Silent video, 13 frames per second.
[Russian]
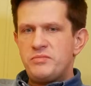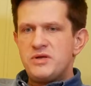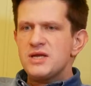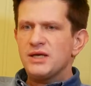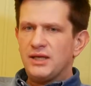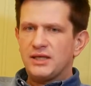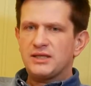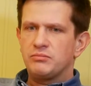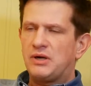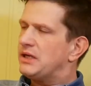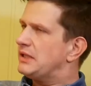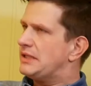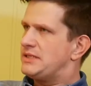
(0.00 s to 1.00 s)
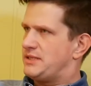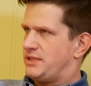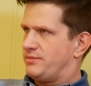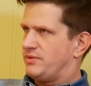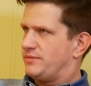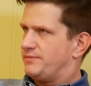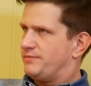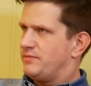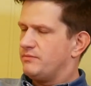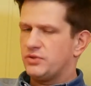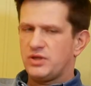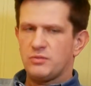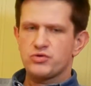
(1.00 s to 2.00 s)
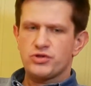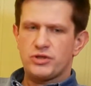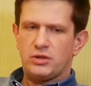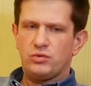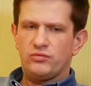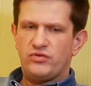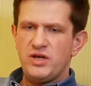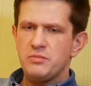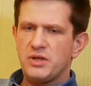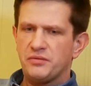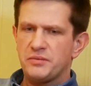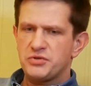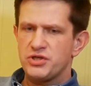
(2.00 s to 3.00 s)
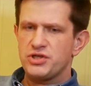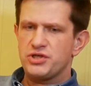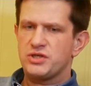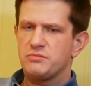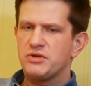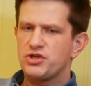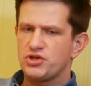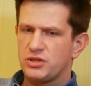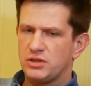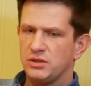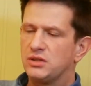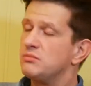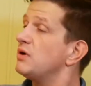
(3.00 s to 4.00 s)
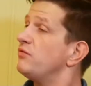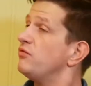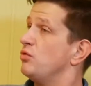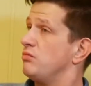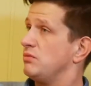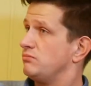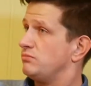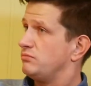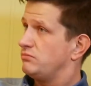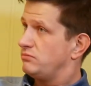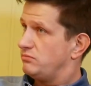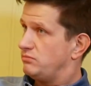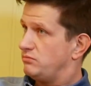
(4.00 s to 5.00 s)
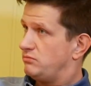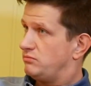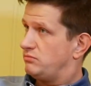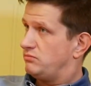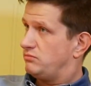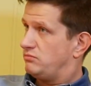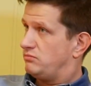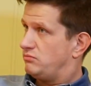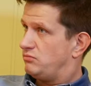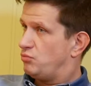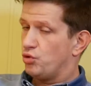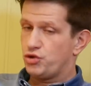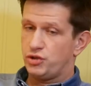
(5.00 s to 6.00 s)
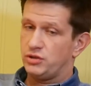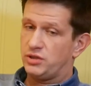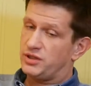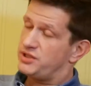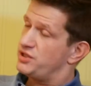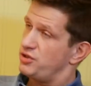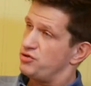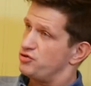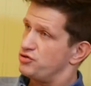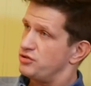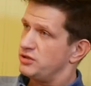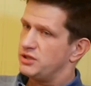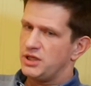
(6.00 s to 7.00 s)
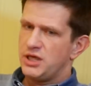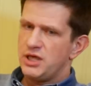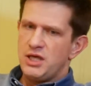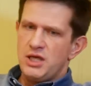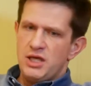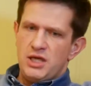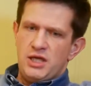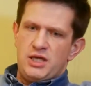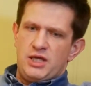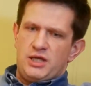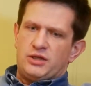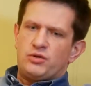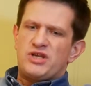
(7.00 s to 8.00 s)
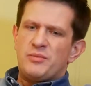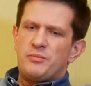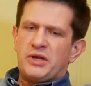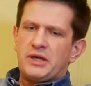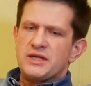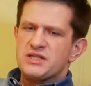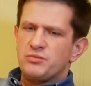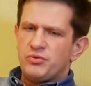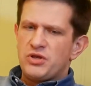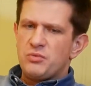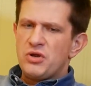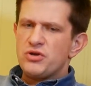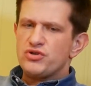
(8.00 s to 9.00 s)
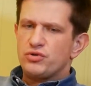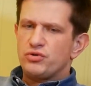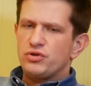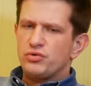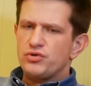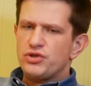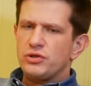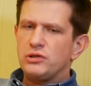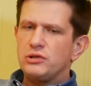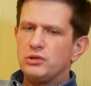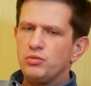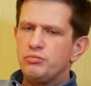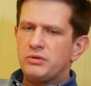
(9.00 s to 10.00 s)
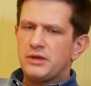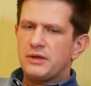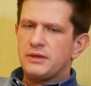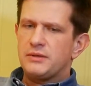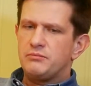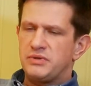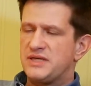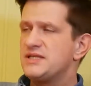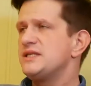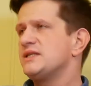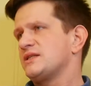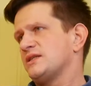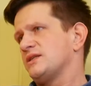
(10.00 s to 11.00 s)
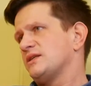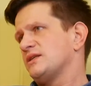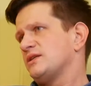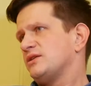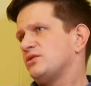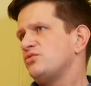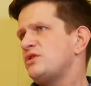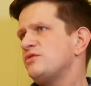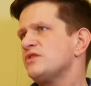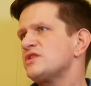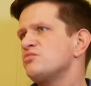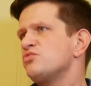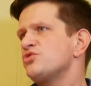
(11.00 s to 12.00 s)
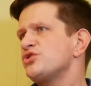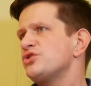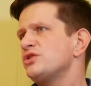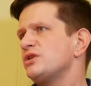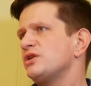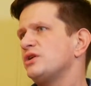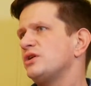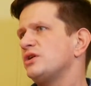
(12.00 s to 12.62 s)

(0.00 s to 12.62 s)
меня это больная тема. Потому что одно время я вообще себя считал гомофобом. Очень так серьезно. Но я прекрасно понимаю, что это очень глупая позиция. Ну невозможно,